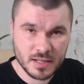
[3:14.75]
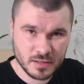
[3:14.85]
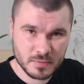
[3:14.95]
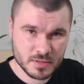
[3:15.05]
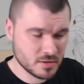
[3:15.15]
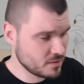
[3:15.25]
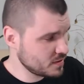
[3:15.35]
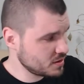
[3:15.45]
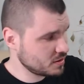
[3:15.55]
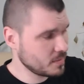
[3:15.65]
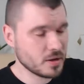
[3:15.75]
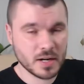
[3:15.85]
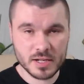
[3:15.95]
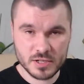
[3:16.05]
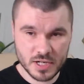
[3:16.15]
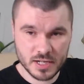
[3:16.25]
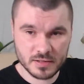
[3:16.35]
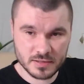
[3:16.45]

Natomiast oczywiście to ma ograniczenie,